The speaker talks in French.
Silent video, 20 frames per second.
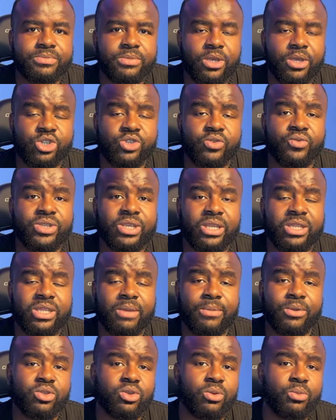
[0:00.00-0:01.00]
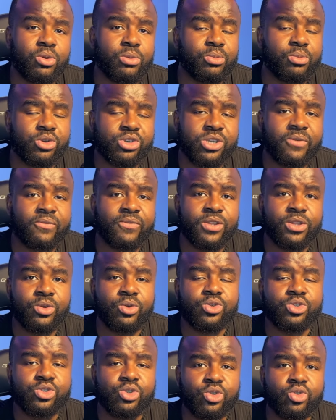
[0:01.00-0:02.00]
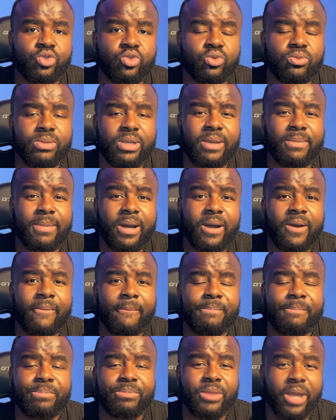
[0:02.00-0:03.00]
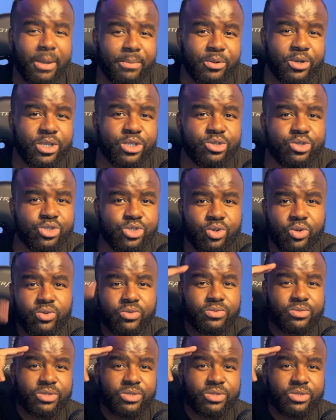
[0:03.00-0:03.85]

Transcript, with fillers: Et je vous dis à très bientôt pour une prochaine vidéo. Surtout n'oubliez pas, apprenez toujours.